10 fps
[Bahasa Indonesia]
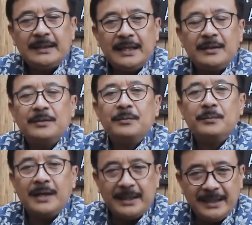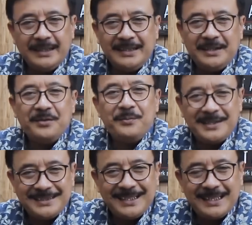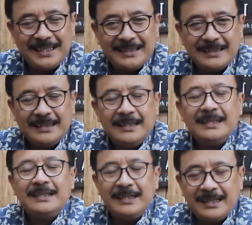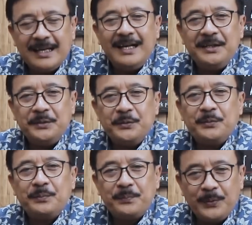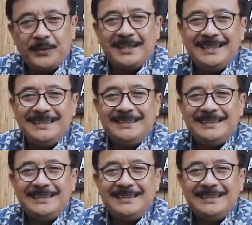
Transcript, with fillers: dan melayani masyarakat. Dirgahayu Polri.